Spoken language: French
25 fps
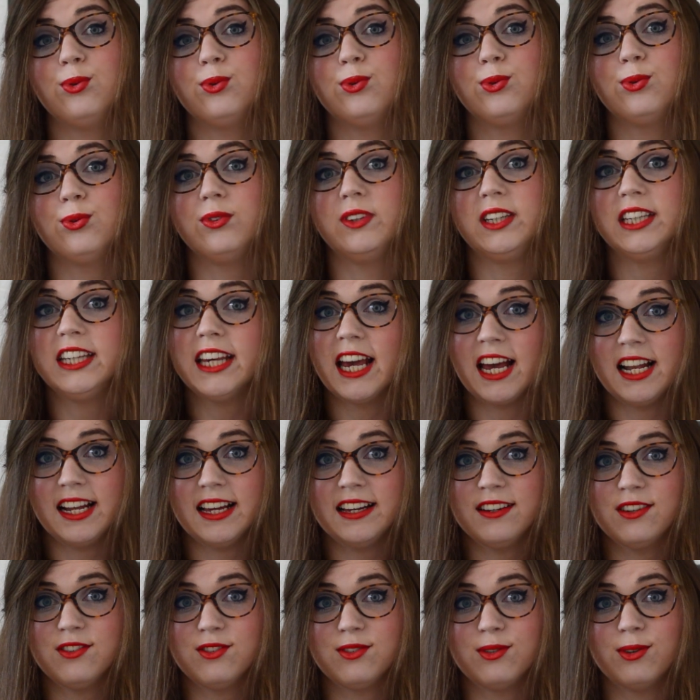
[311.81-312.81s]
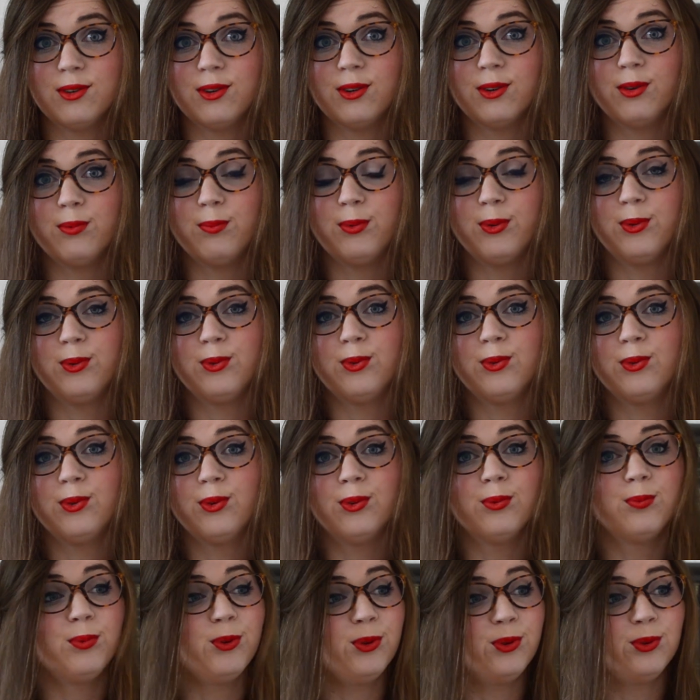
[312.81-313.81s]
ce, décalage euh,
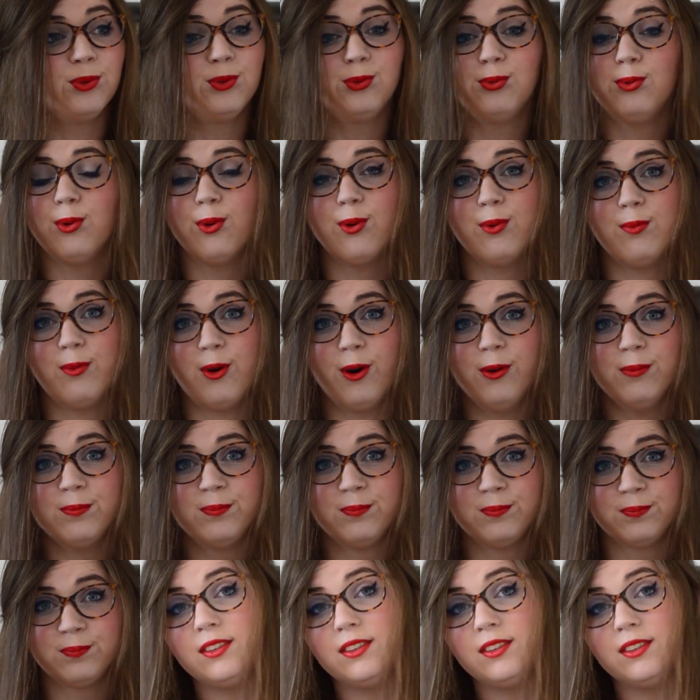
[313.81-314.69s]
pendant tout le roman.